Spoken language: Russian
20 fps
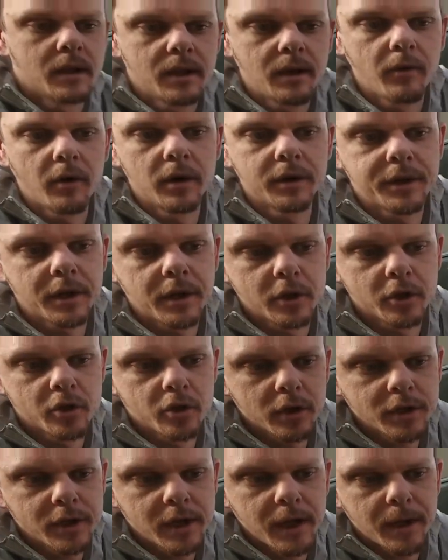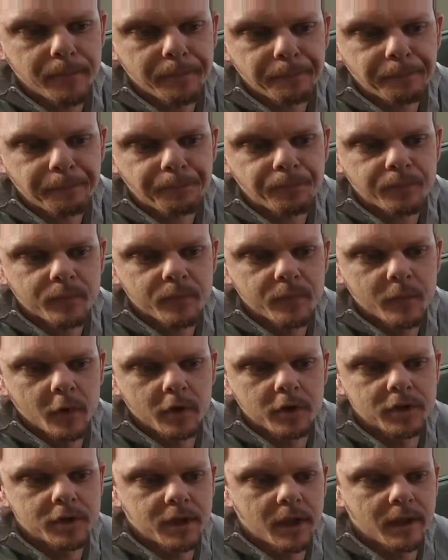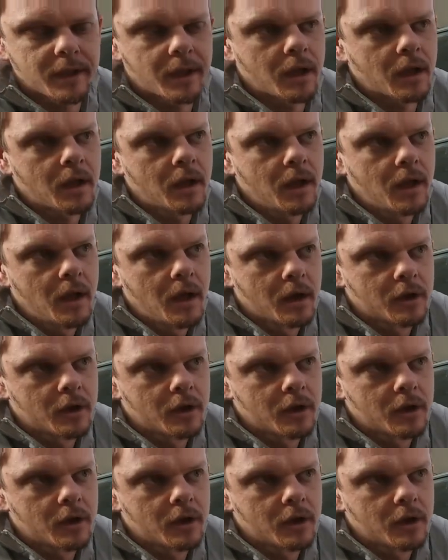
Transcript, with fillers: довольно-таки жесткая, то есть она